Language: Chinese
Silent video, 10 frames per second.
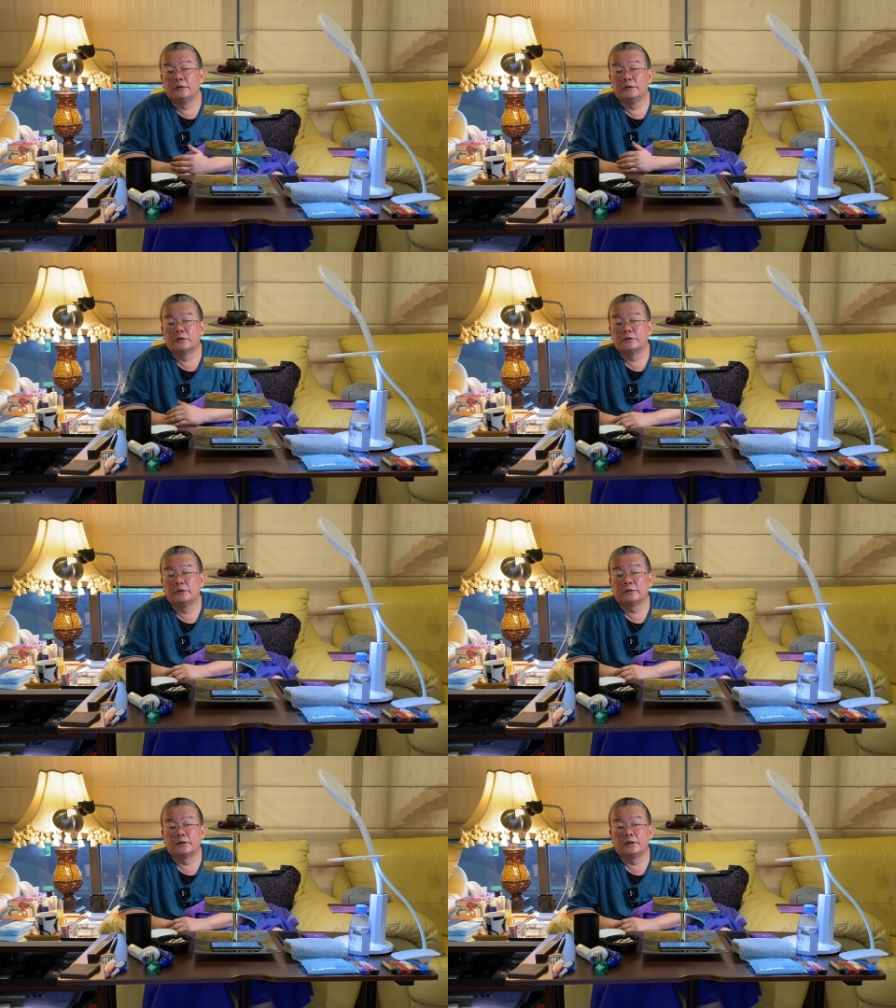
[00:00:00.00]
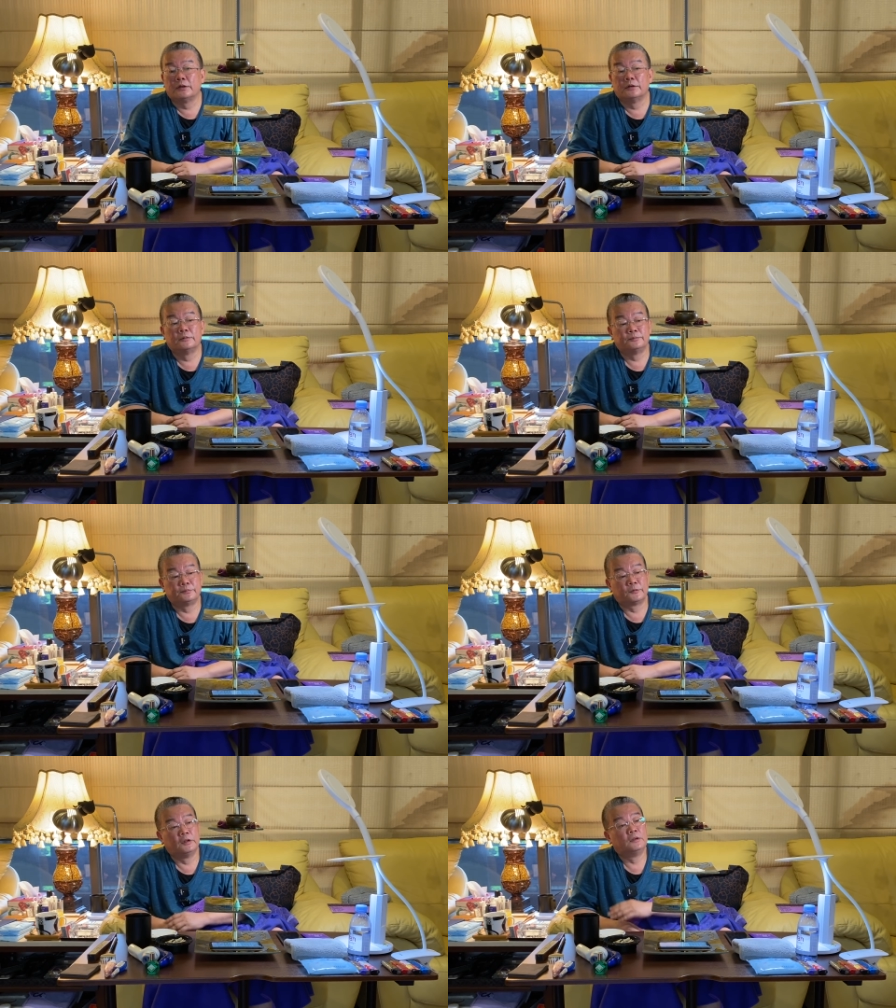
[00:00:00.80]
呃，希望大家呢，
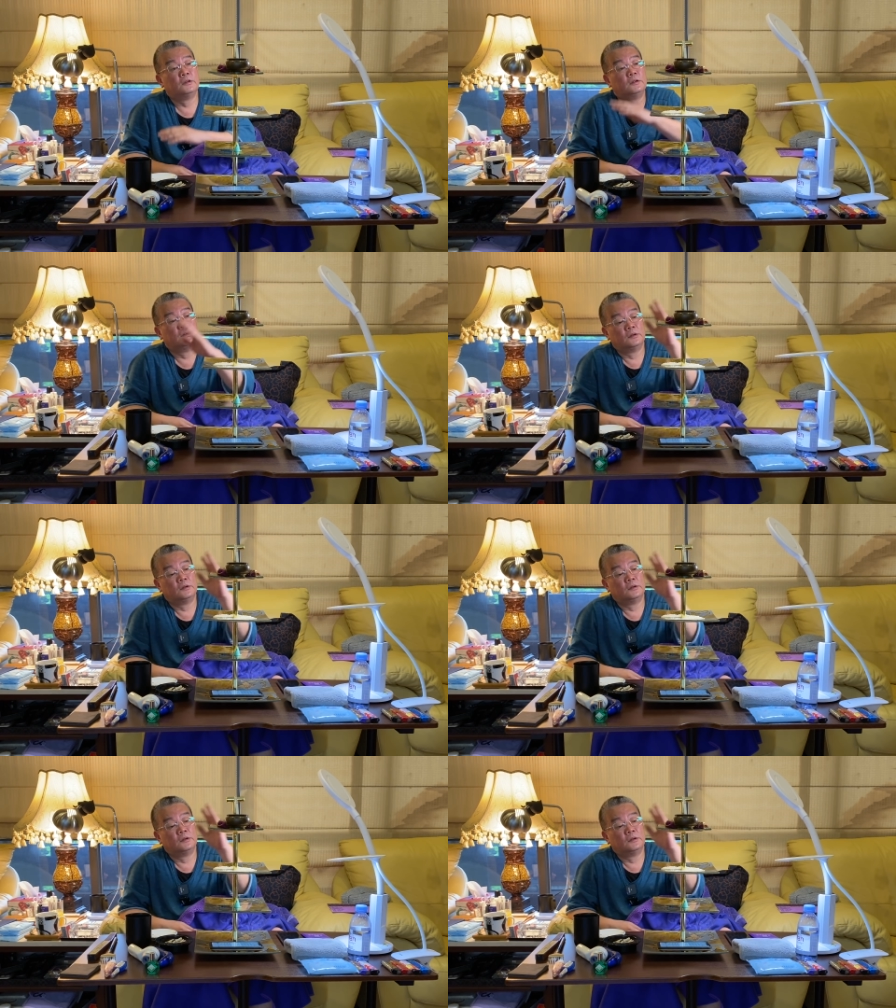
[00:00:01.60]
呃，